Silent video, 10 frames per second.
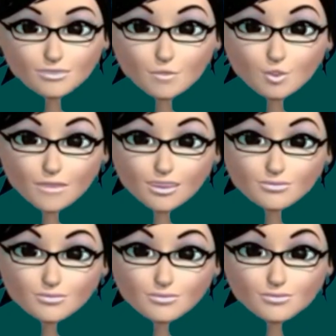
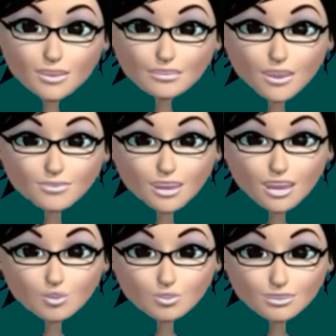வசூல்ல மாபெரும்
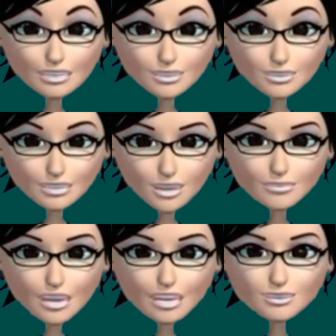புரட்சி படைத்து
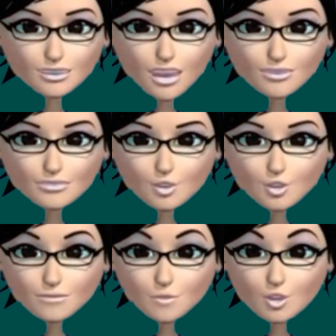வருகிறார்
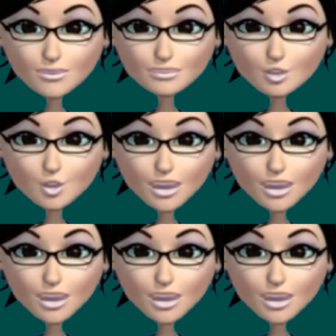சென்ற வருடம்